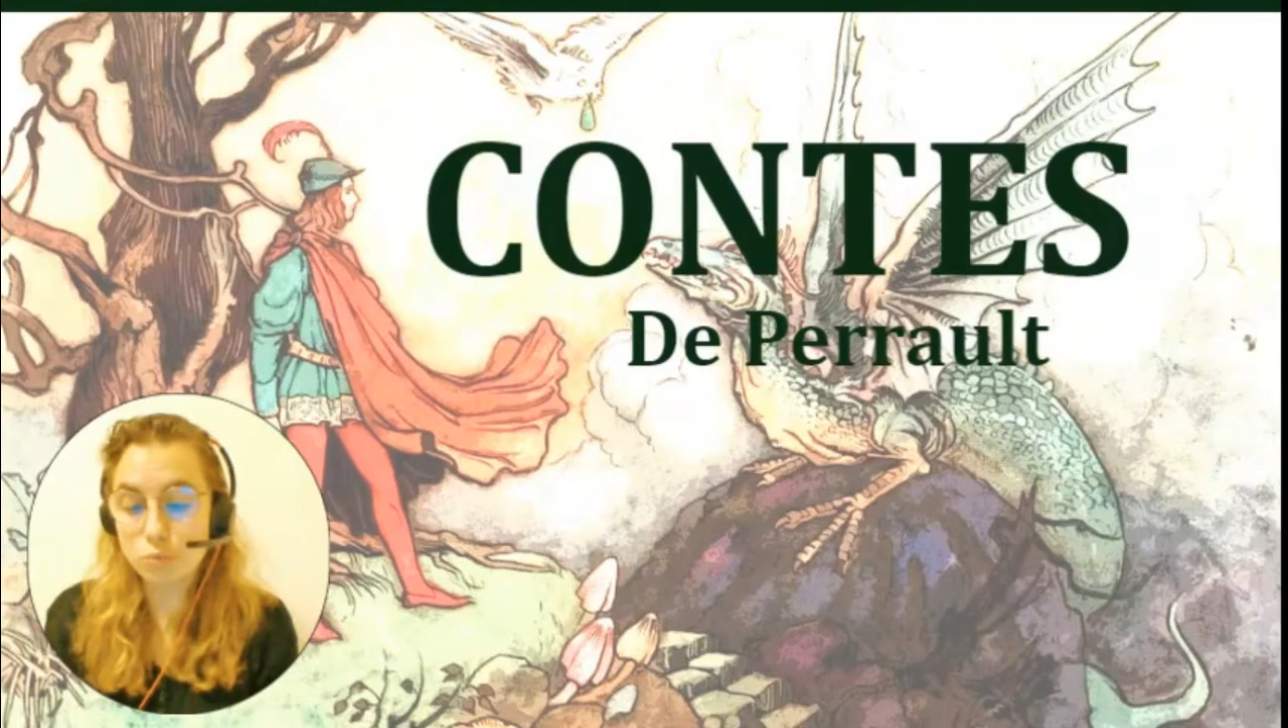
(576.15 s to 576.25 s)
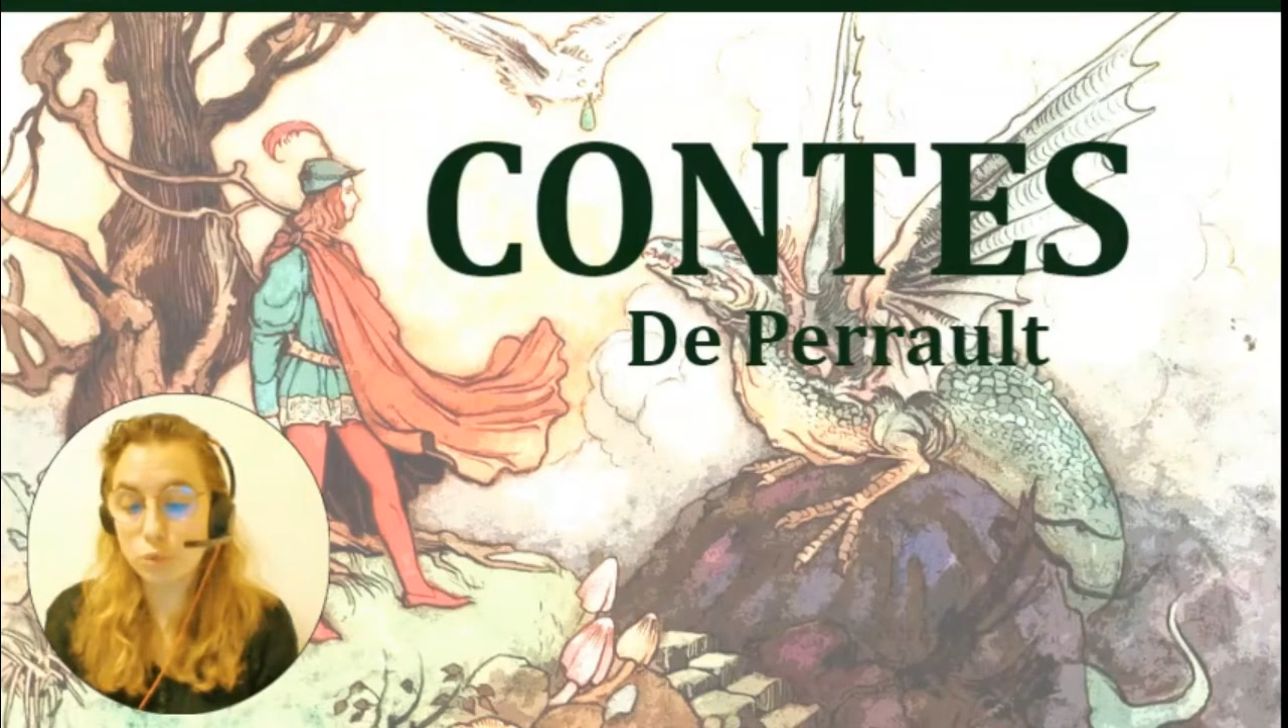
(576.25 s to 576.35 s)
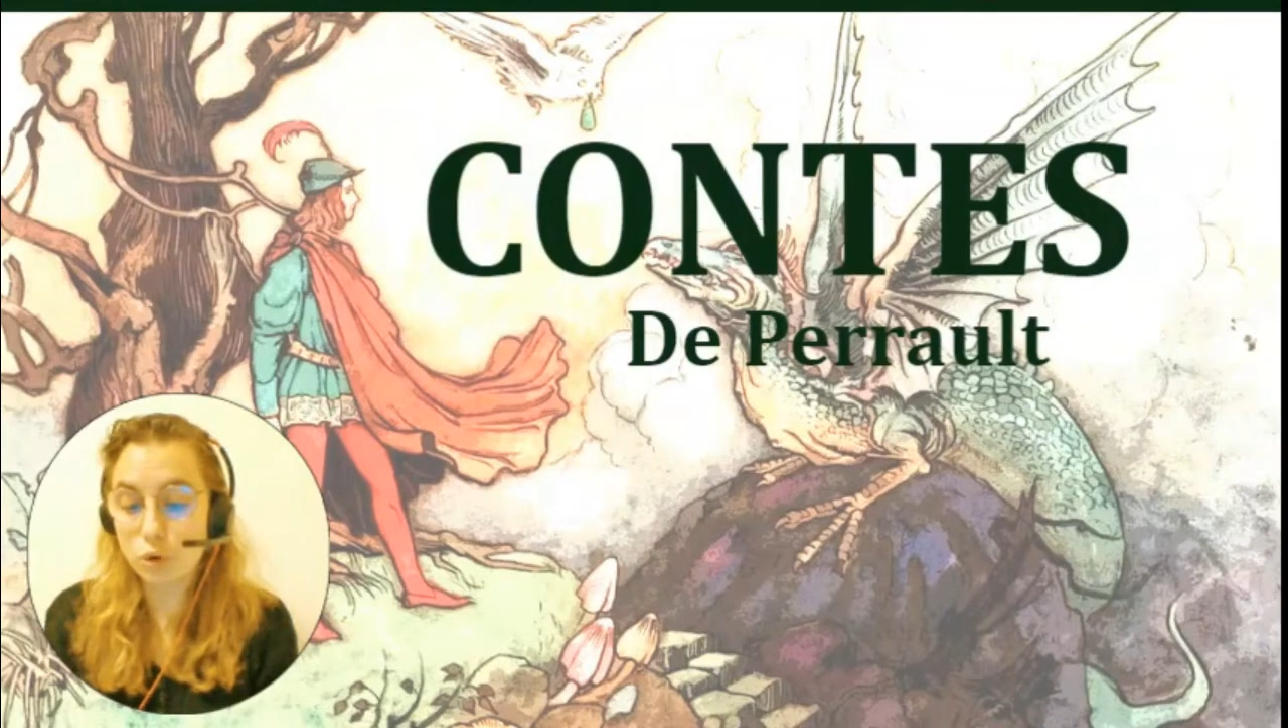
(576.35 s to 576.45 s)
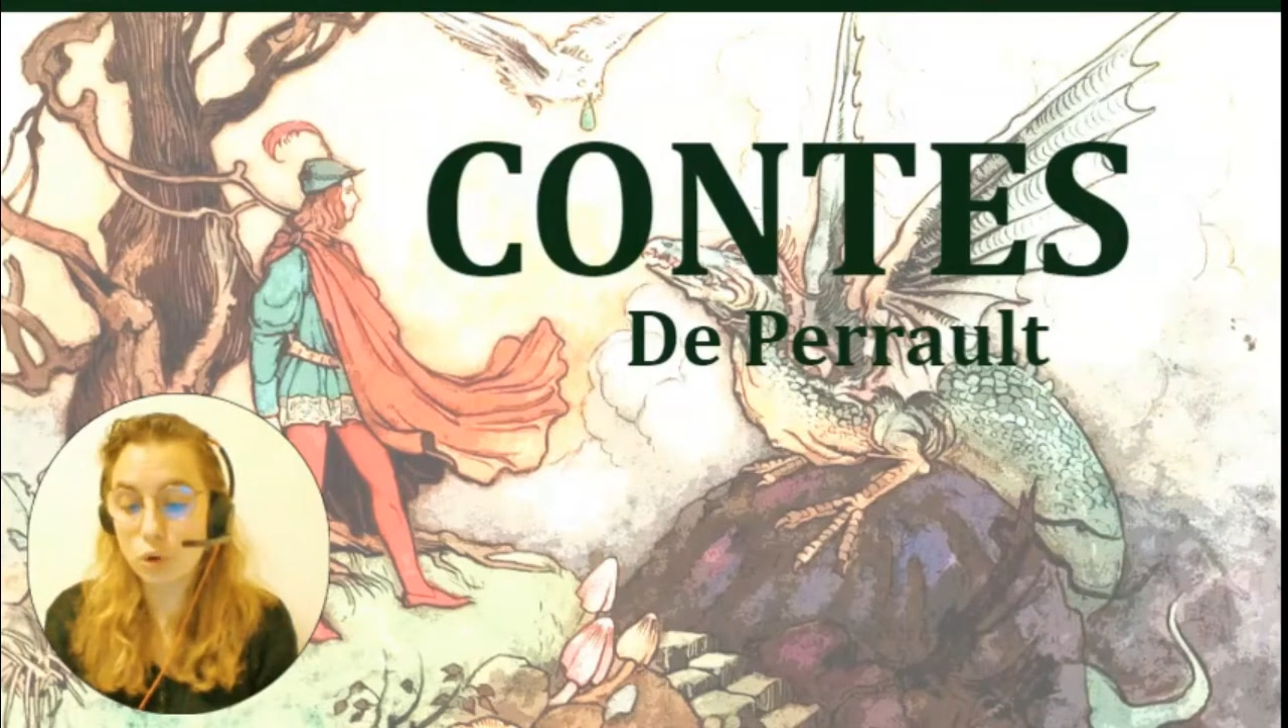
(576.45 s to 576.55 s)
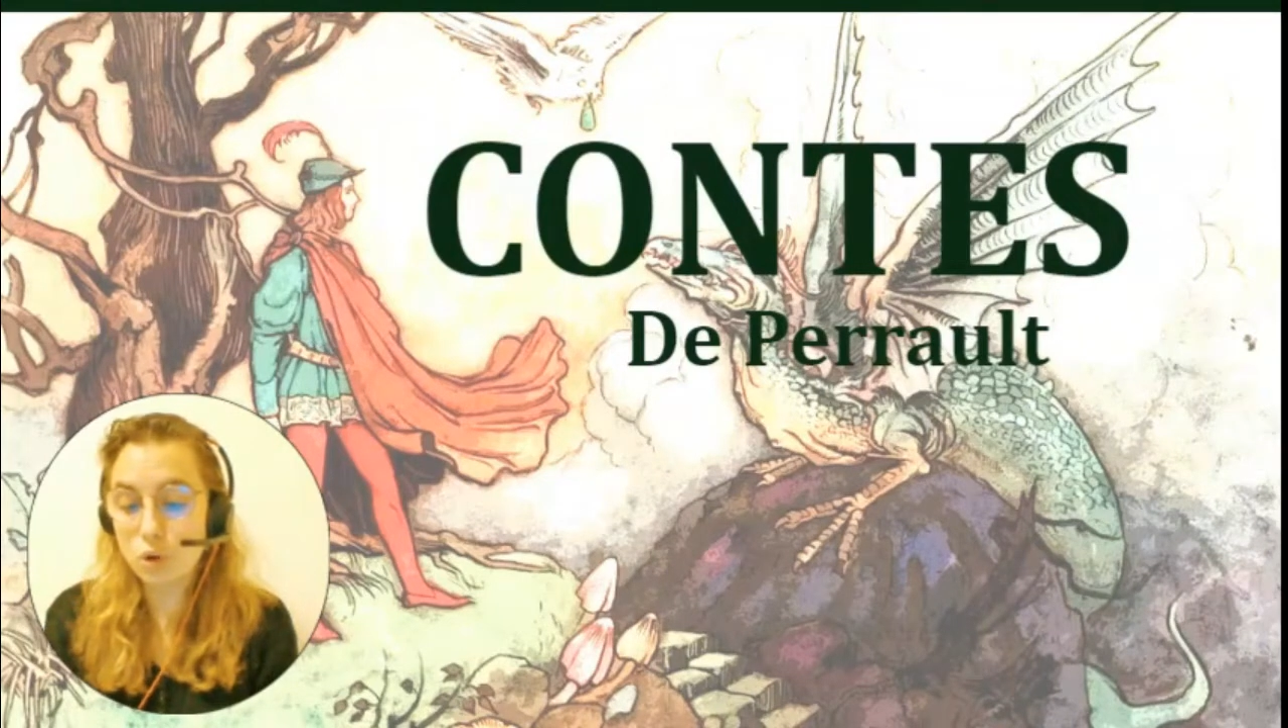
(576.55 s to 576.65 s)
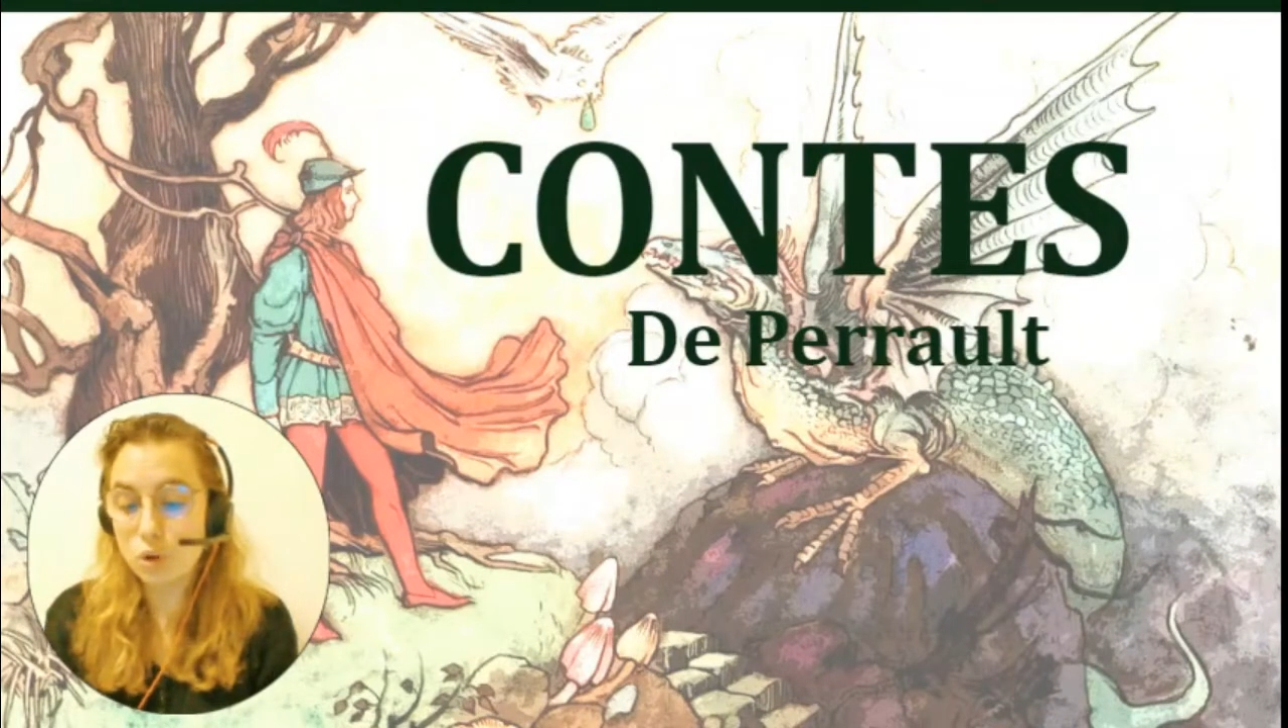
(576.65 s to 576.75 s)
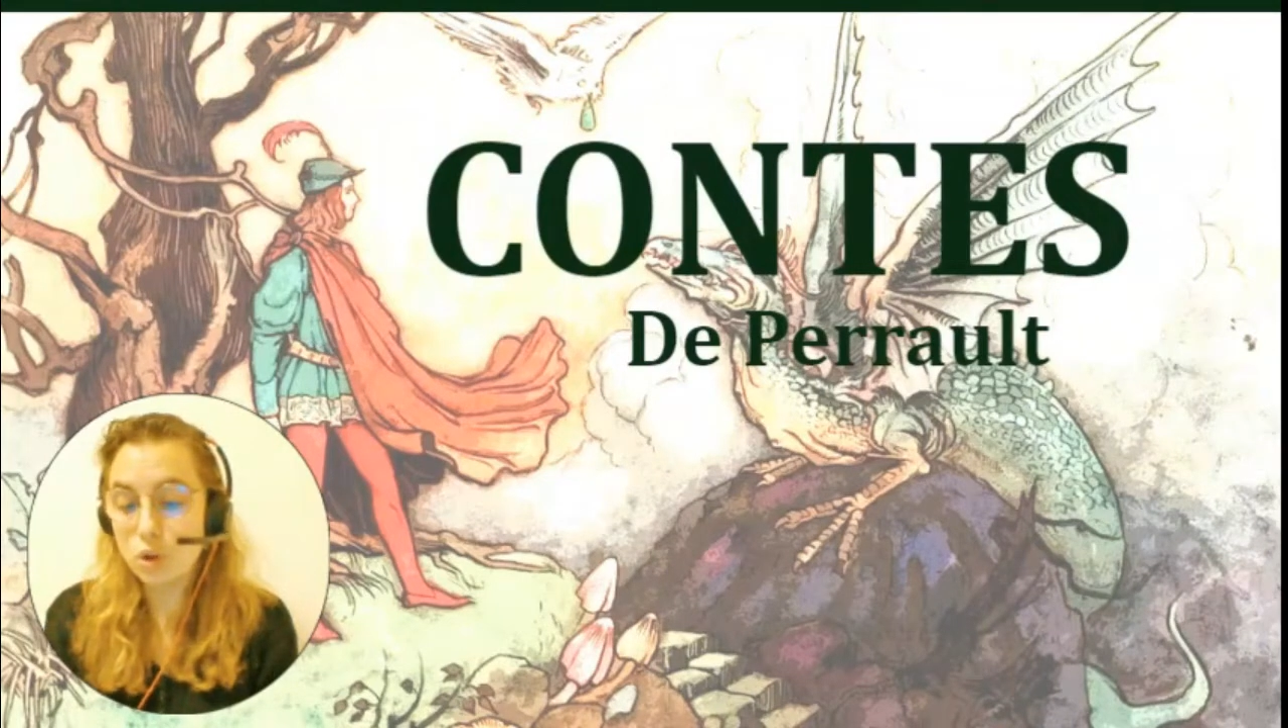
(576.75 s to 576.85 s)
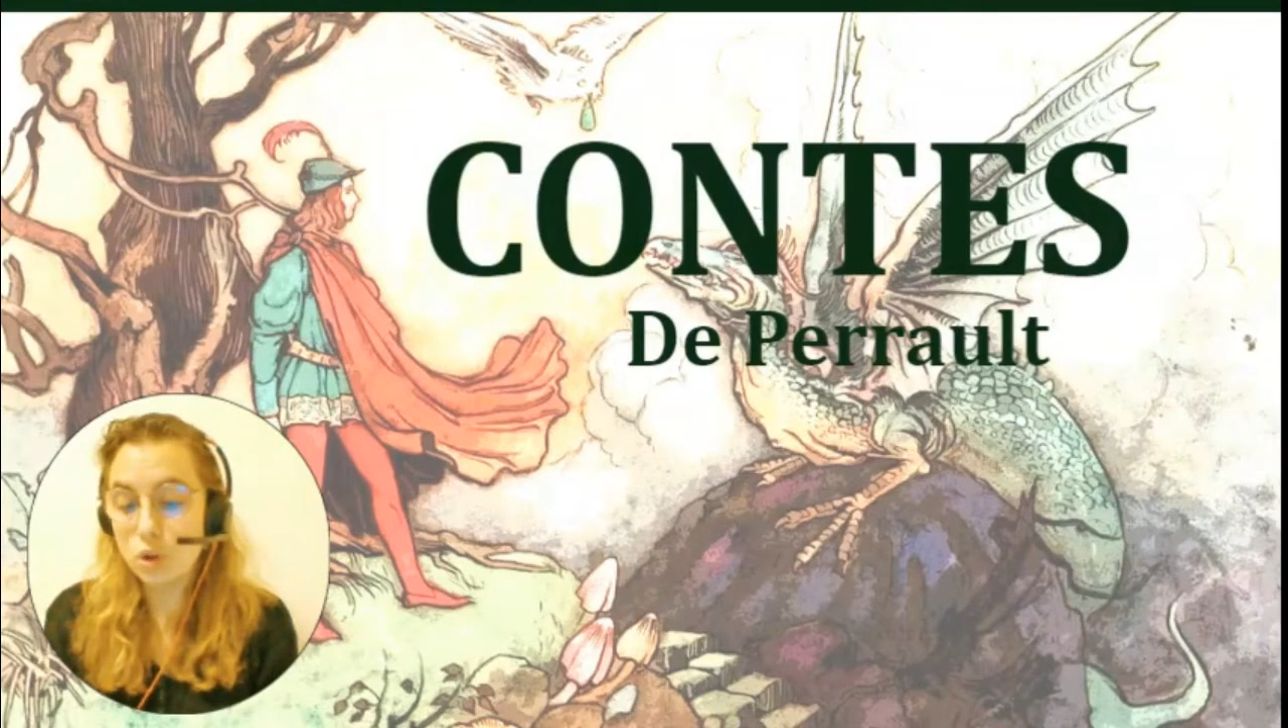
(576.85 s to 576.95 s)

yeux mourants